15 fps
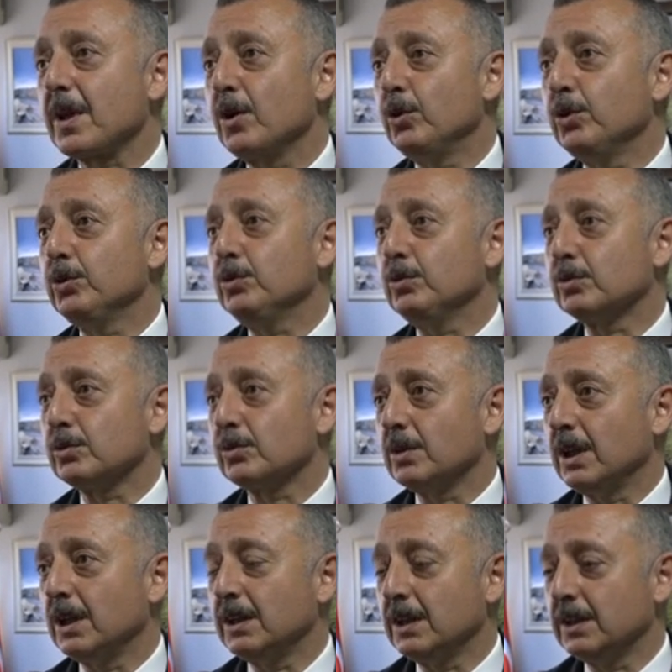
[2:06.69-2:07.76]
oyun
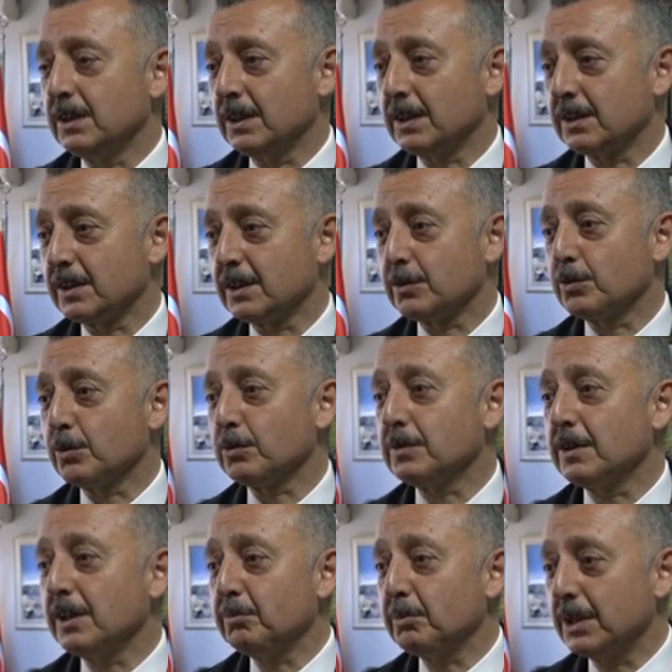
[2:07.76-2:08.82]
alanlarına,
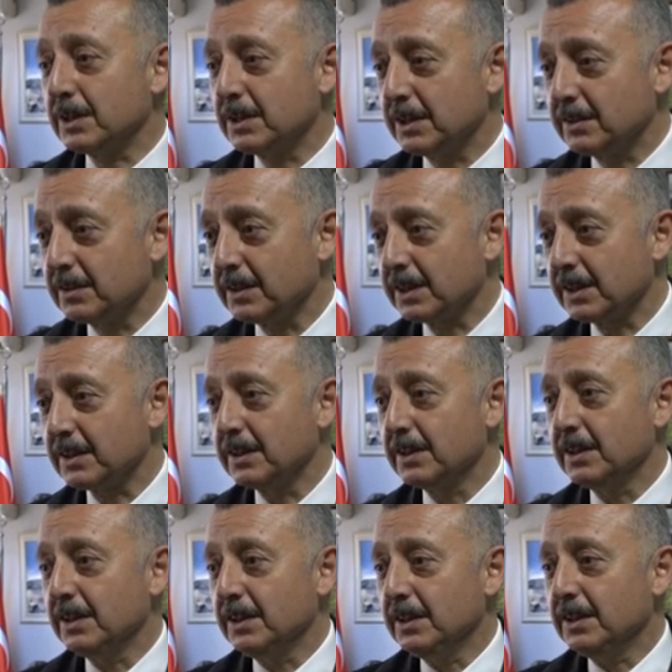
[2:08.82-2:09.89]
sosyal marketine
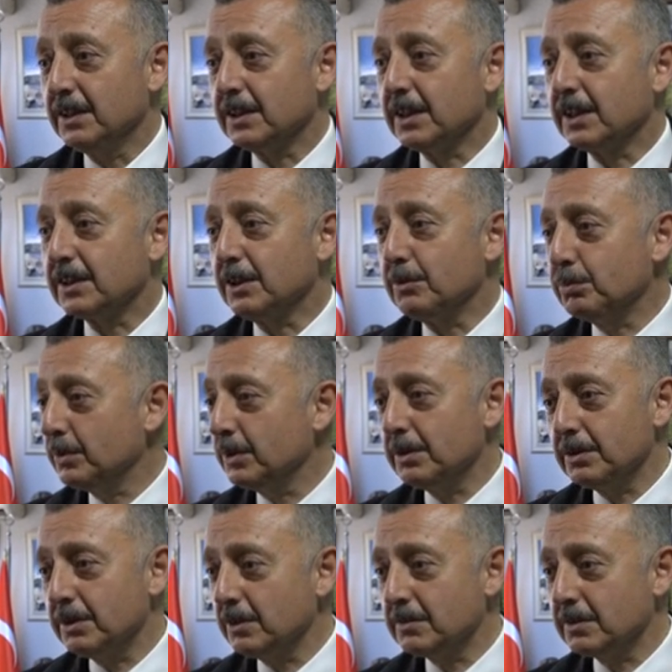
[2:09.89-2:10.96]
kadar
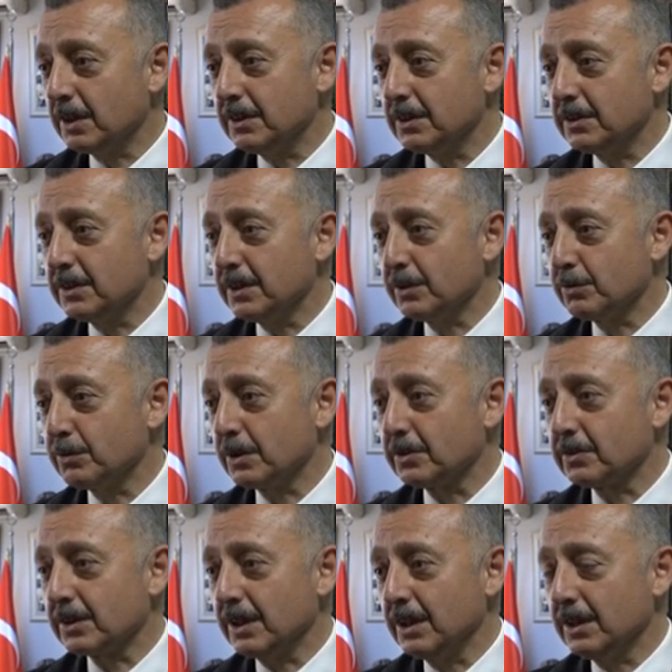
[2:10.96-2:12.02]
bir insanın ihtiyaç
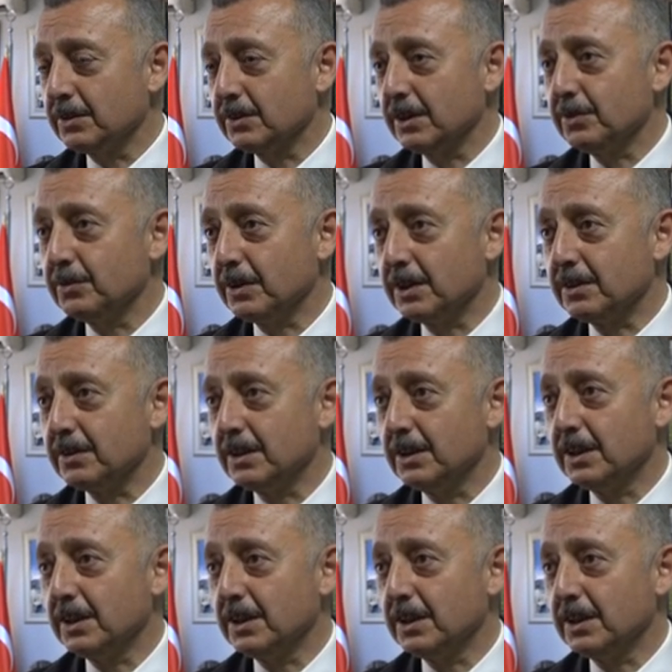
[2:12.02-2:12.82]
duyacağı her şey var.